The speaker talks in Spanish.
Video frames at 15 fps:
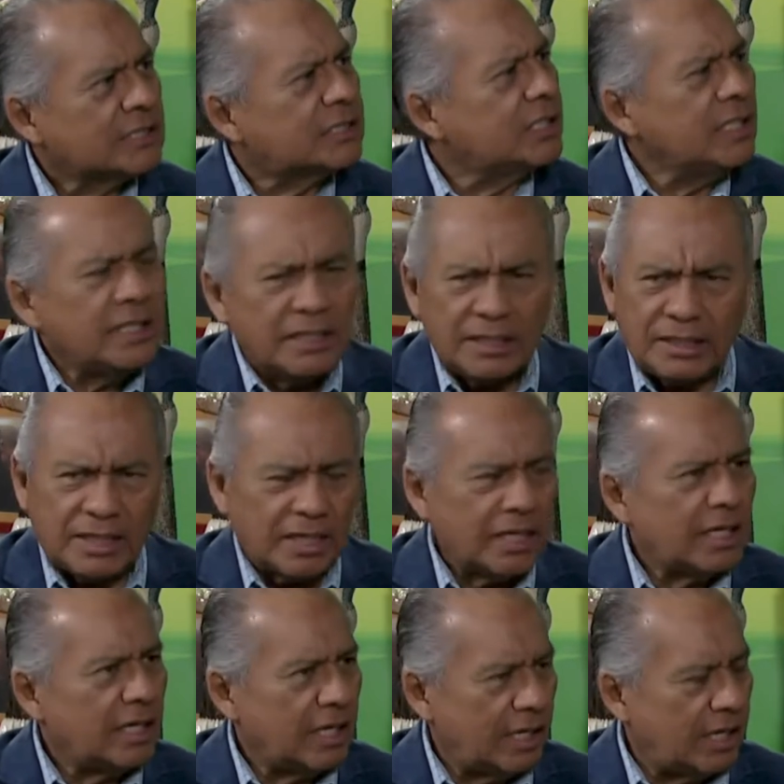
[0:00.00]
sin
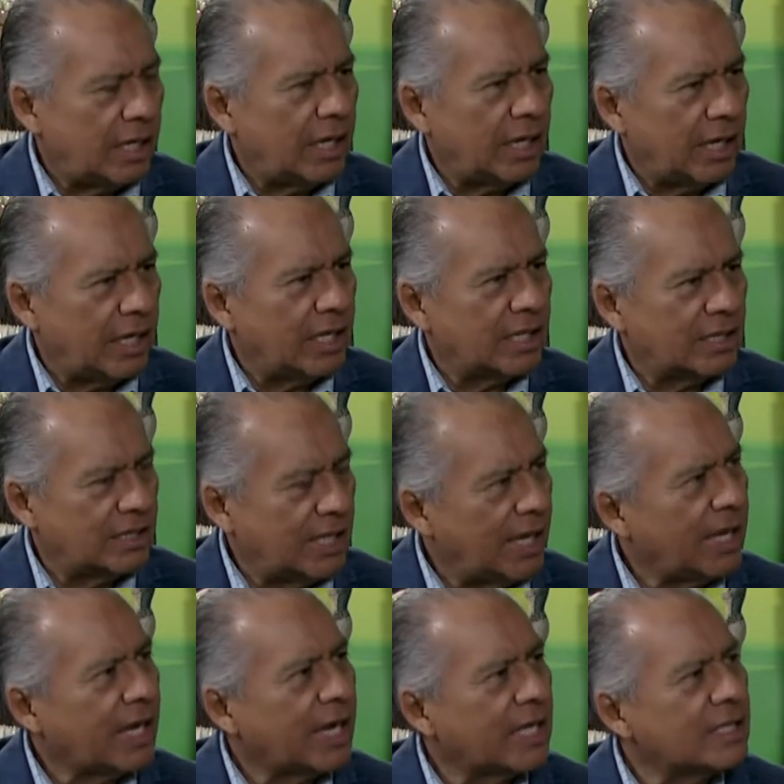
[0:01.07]
que eh,
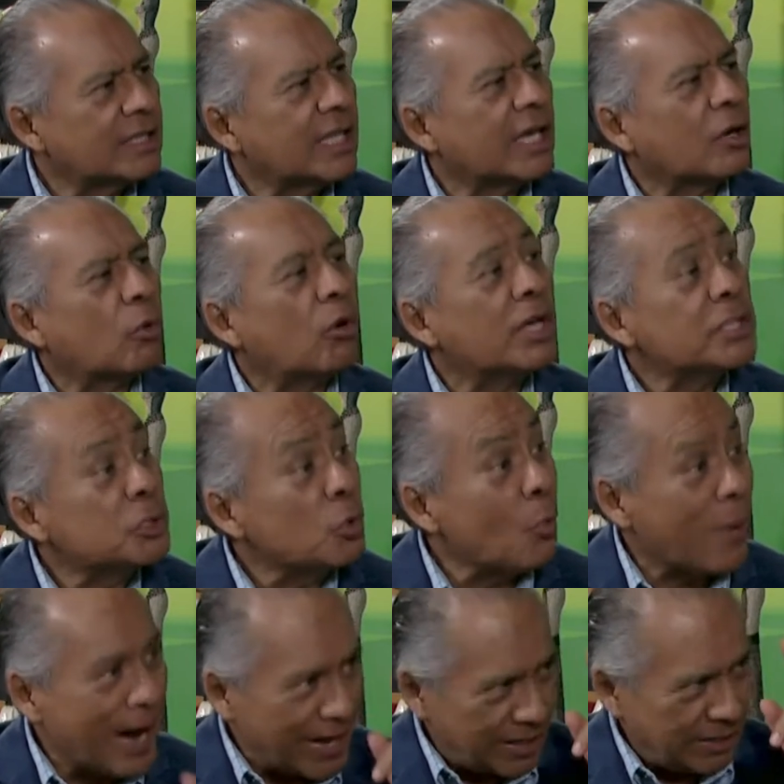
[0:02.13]
dejen de
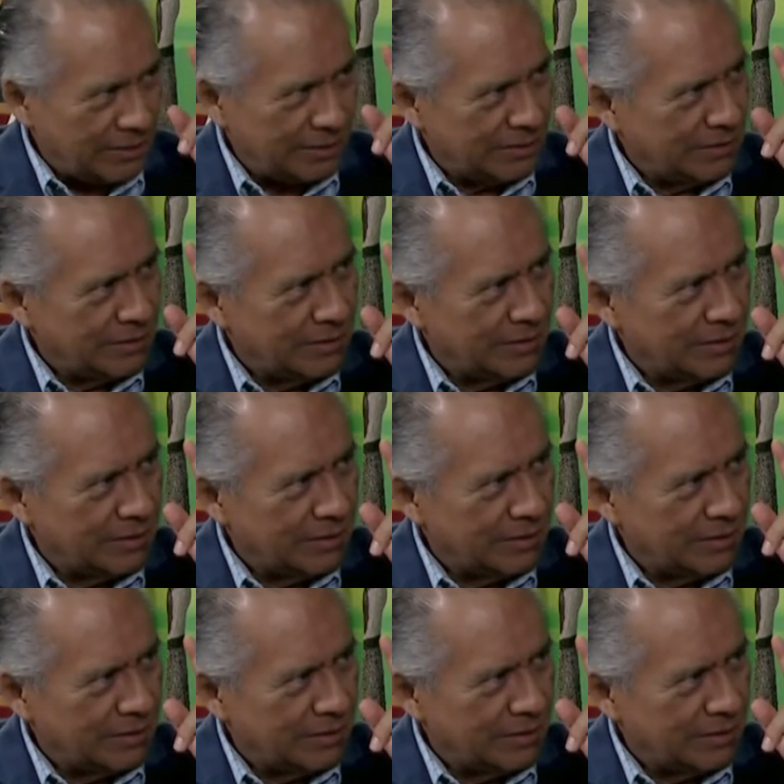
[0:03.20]
coadyuvar